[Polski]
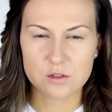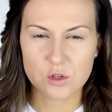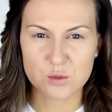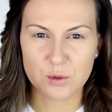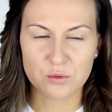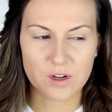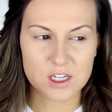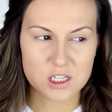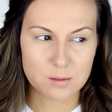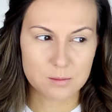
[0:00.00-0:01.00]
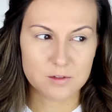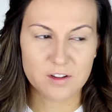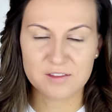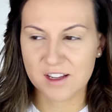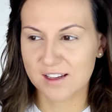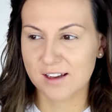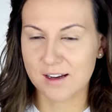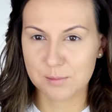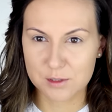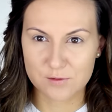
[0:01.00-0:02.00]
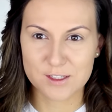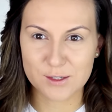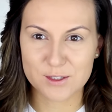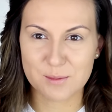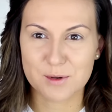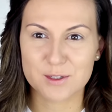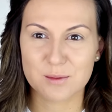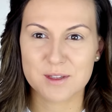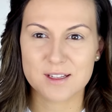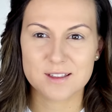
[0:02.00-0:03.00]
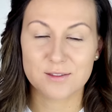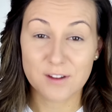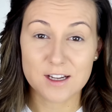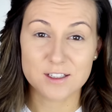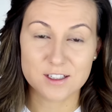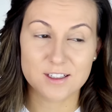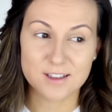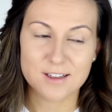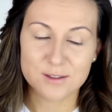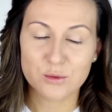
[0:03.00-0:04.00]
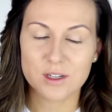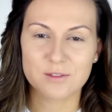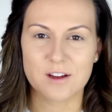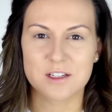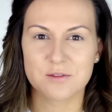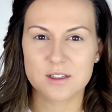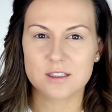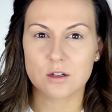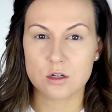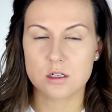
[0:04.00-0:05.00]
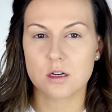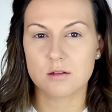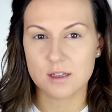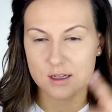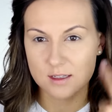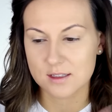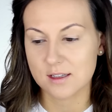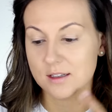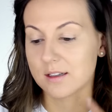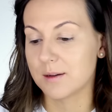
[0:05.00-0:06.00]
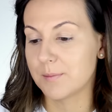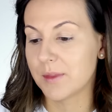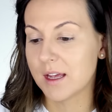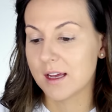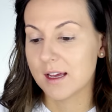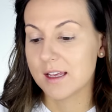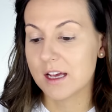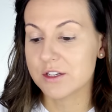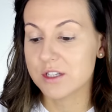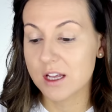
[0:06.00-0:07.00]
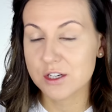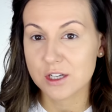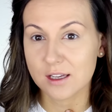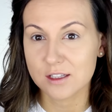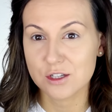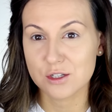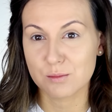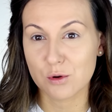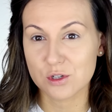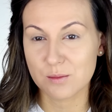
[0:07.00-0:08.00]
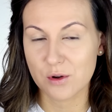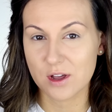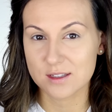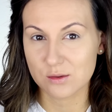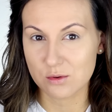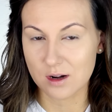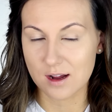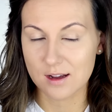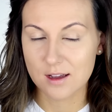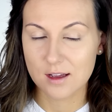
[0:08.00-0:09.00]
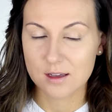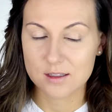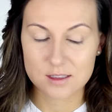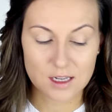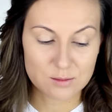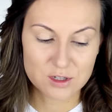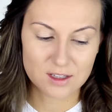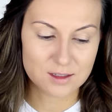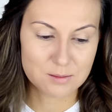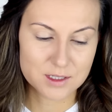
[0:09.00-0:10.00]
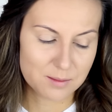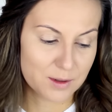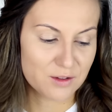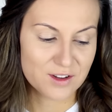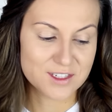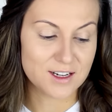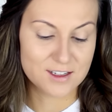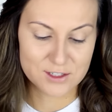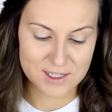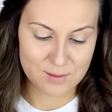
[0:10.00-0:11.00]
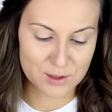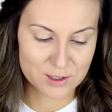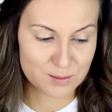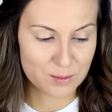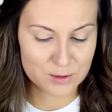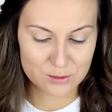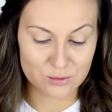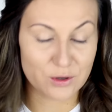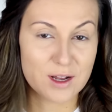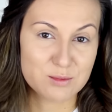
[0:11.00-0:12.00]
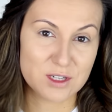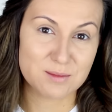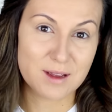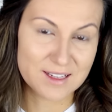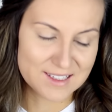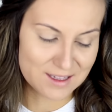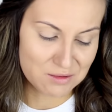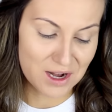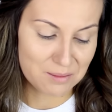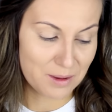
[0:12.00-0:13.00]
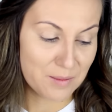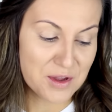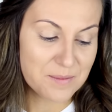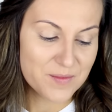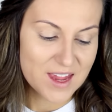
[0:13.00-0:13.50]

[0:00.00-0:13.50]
też wziąć pod uwagę, że ja mam dwie wielkie lampy świecące prosto mi na twarz, na skórę twarzy, więc troszeczkę ona jest um, jaśniejsza niż może moja skóra. Staram się nad tym zapanować, ale czasami to jest po prostu droga przez męki z tymi lampami.